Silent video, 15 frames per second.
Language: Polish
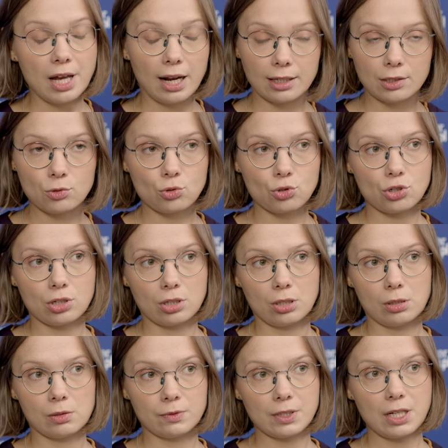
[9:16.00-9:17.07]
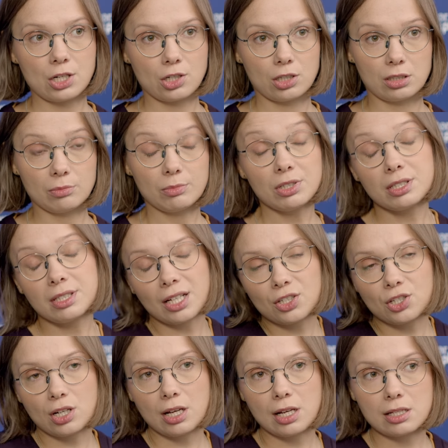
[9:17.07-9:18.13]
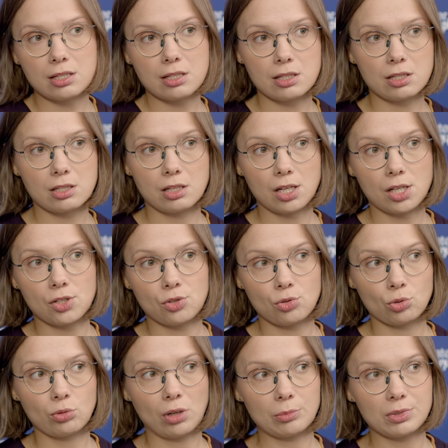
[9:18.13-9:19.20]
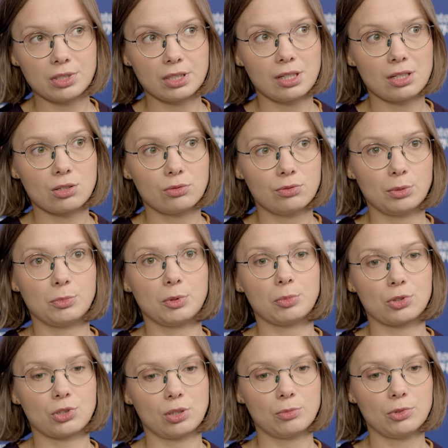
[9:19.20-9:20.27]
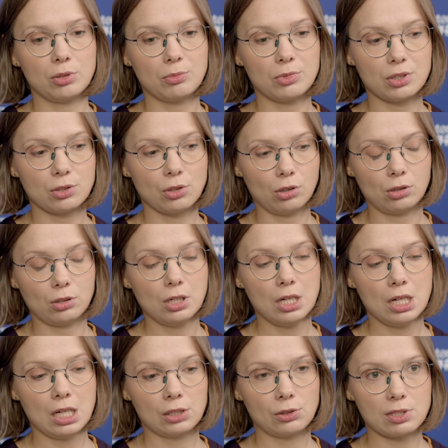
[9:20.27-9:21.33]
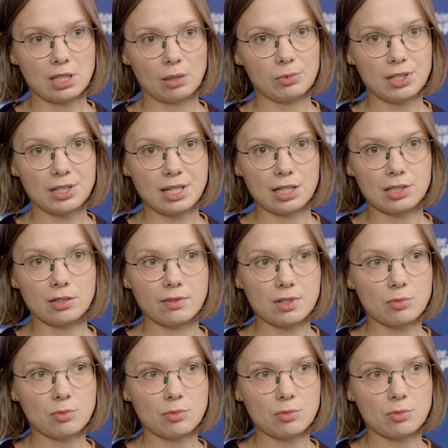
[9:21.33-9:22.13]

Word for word: ale już e, wygaszanymi i także z źródłami gazowymi potrzebnymi do, do stabilizacji.